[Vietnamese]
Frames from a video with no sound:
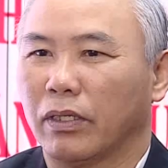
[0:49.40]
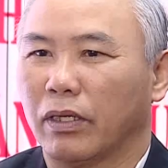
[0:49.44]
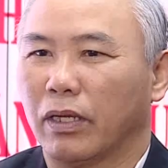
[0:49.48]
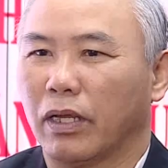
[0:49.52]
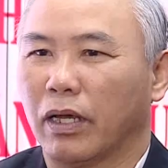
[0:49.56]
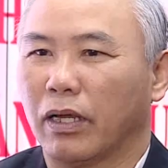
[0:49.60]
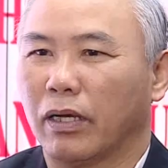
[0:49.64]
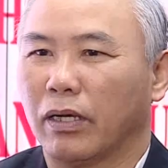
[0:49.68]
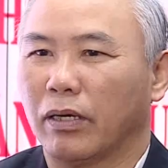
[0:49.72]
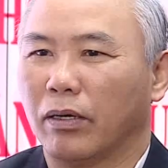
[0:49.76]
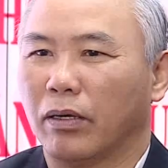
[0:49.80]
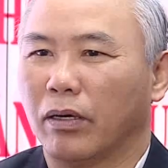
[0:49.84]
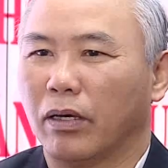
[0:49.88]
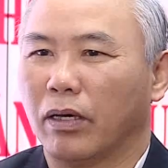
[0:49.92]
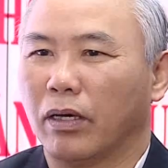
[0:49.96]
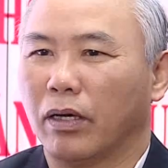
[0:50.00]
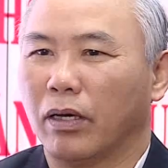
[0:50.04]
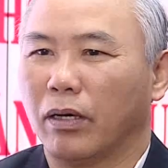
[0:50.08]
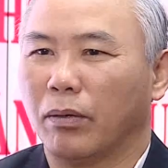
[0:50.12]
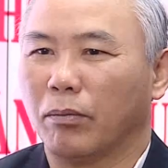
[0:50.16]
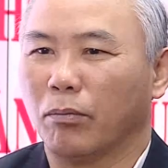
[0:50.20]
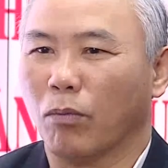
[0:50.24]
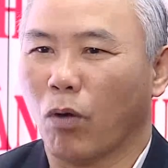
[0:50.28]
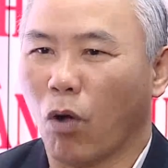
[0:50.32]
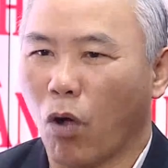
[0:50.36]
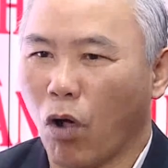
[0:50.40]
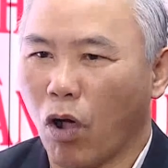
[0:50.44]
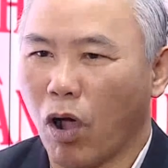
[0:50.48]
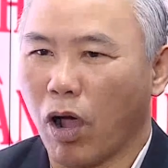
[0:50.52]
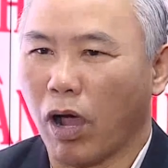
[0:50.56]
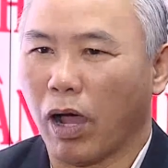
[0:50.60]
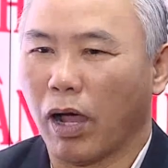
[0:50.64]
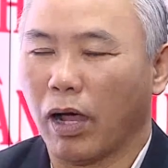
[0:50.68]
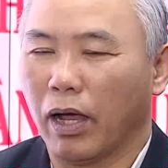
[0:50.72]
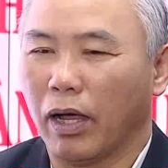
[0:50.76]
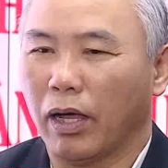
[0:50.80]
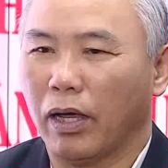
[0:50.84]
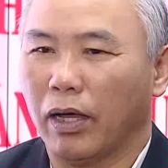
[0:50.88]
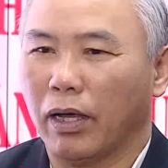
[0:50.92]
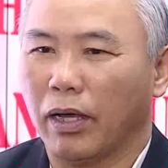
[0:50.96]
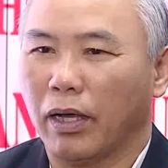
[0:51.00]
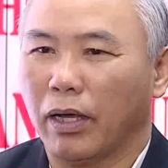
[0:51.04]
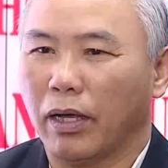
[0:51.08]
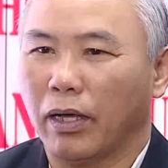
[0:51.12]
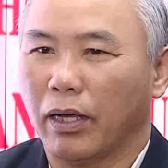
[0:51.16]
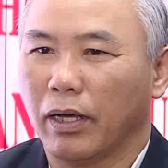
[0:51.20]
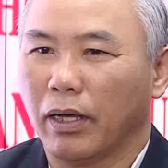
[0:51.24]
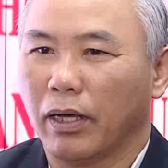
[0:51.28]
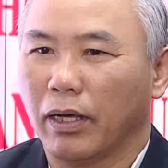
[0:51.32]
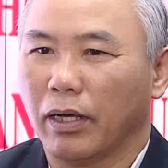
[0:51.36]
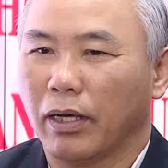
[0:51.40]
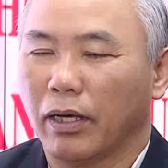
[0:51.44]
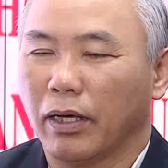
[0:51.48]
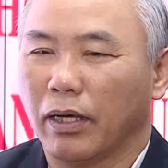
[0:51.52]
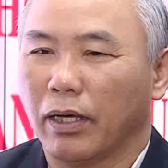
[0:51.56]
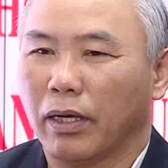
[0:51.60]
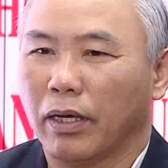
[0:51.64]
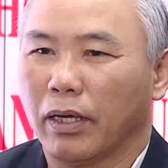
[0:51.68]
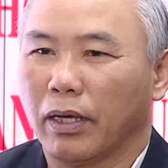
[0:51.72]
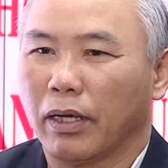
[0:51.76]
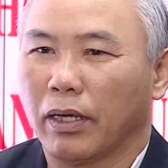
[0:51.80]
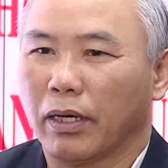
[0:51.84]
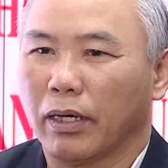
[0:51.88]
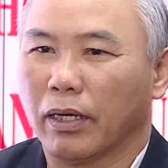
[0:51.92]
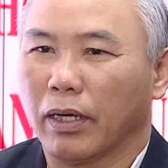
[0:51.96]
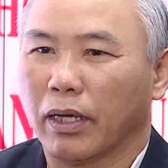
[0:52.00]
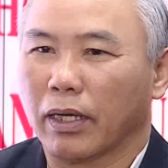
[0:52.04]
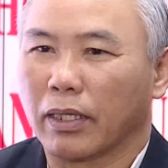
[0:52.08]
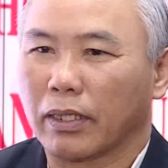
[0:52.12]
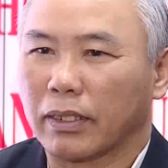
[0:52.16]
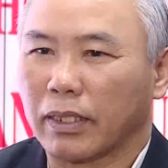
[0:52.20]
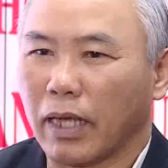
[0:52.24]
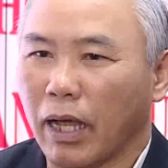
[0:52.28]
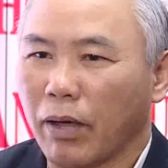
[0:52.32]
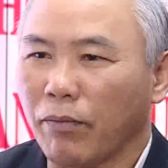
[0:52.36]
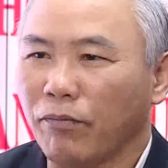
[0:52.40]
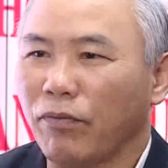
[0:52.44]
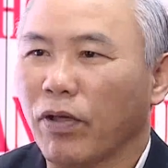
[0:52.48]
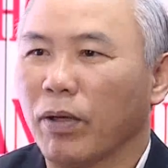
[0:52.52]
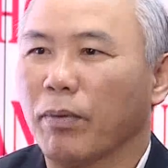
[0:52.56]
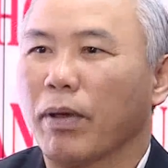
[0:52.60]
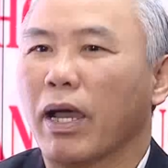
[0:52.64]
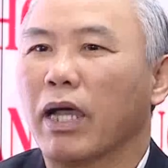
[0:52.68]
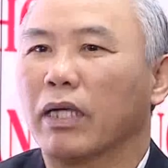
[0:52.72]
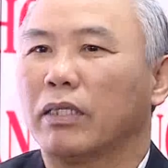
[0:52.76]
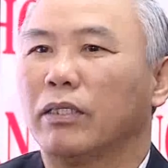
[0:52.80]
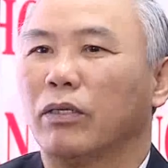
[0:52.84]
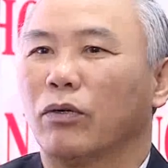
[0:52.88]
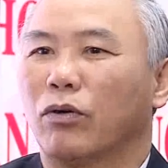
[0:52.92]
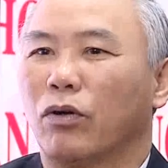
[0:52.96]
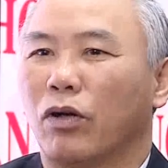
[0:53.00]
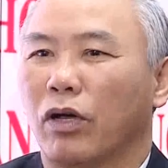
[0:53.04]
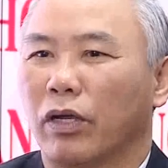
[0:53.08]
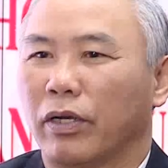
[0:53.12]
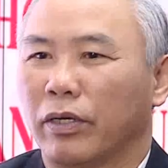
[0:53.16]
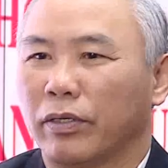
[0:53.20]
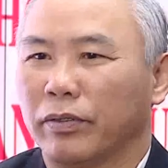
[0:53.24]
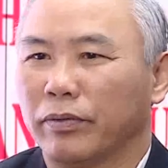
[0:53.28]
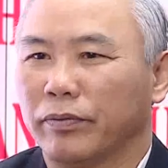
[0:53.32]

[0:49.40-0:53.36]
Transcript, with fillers: Đàn à, bò là 8,3 triệu con